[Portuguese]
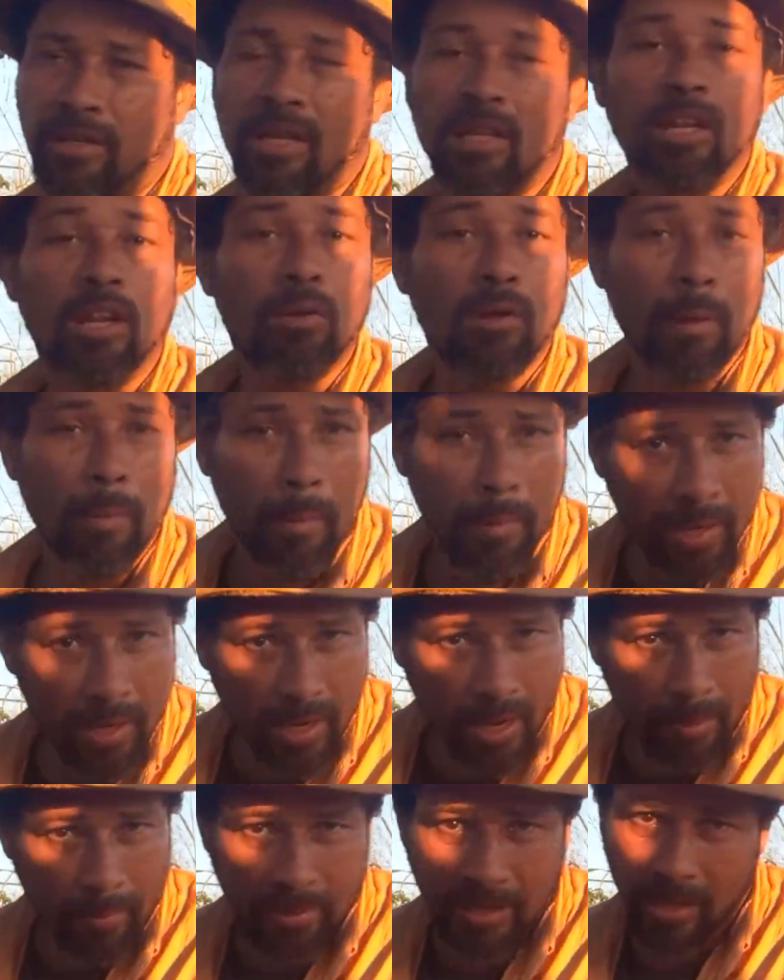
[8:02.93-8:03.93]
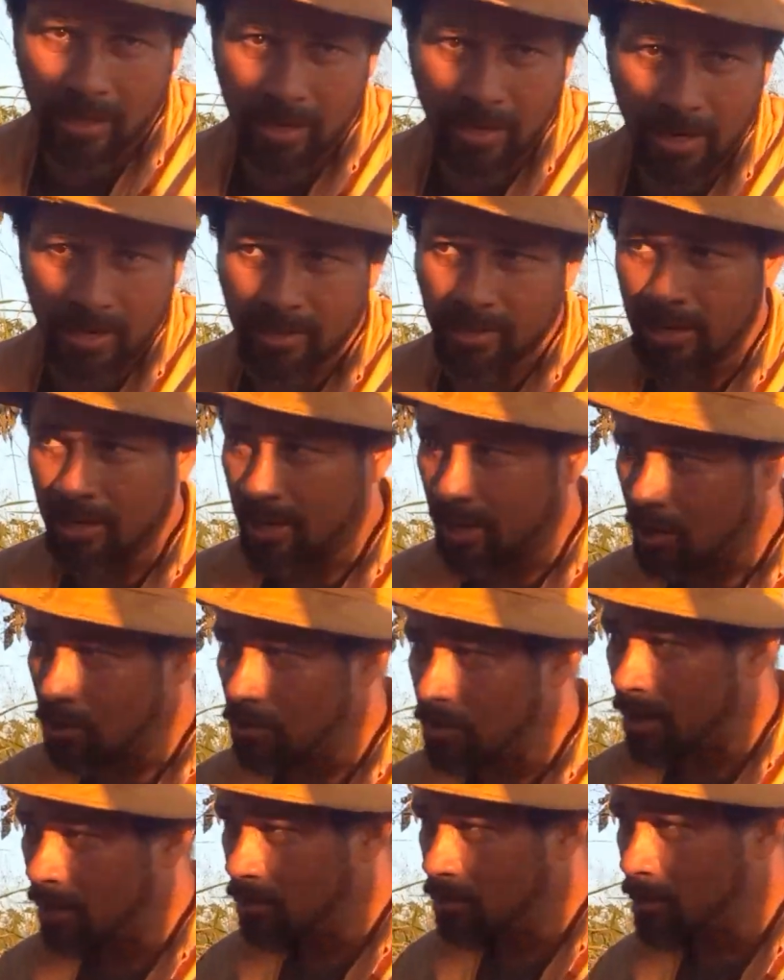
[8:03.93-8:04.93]
tenta lugar para brincar, mas a criança ela quer
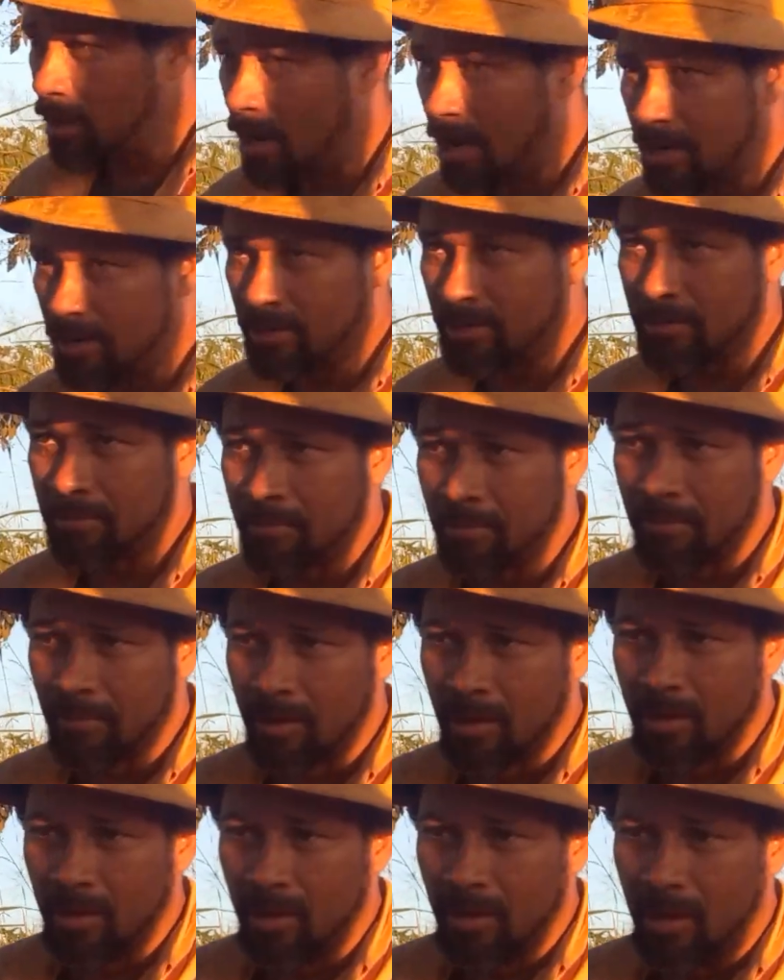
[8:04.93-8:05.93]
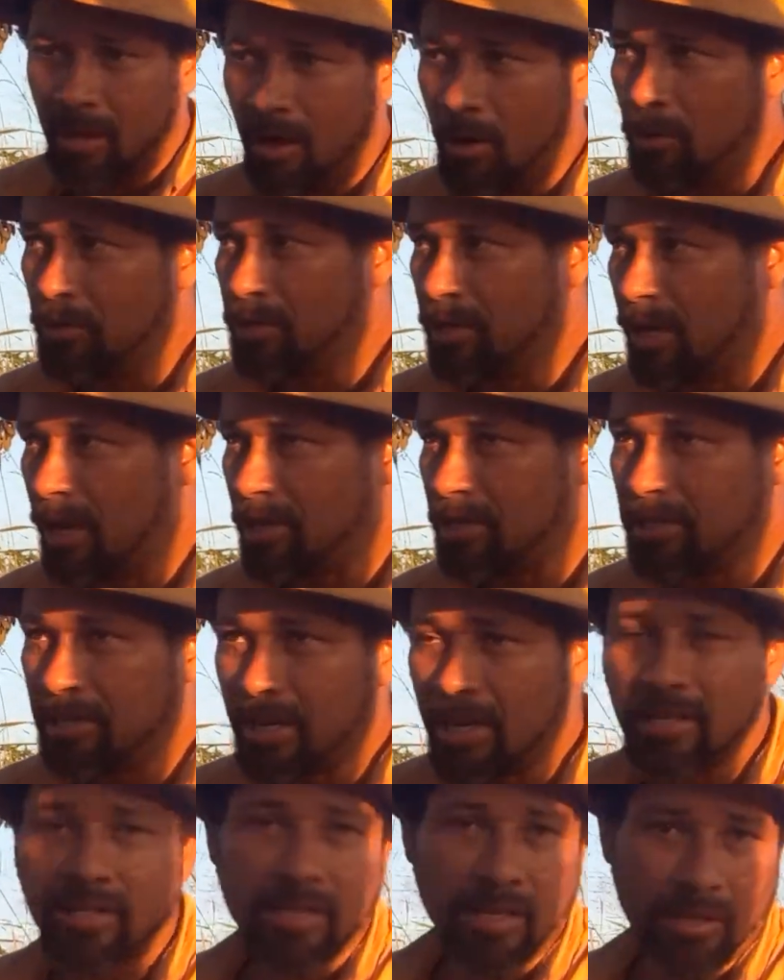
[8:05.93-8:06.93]
lugares onde ela acha
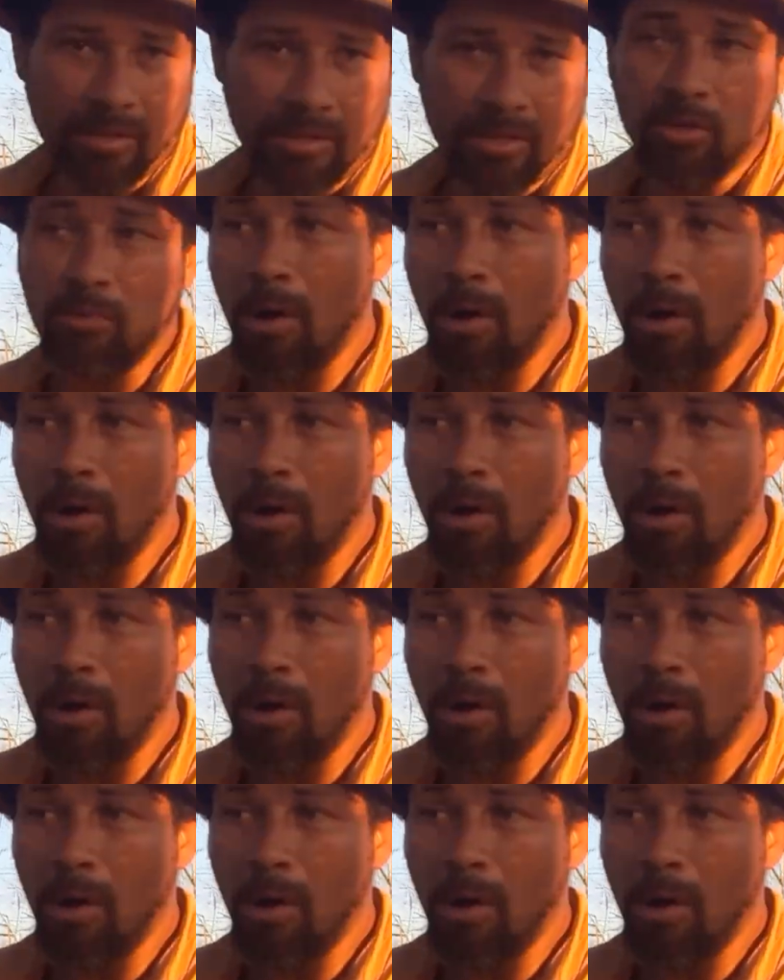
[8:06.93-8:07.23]
interessante.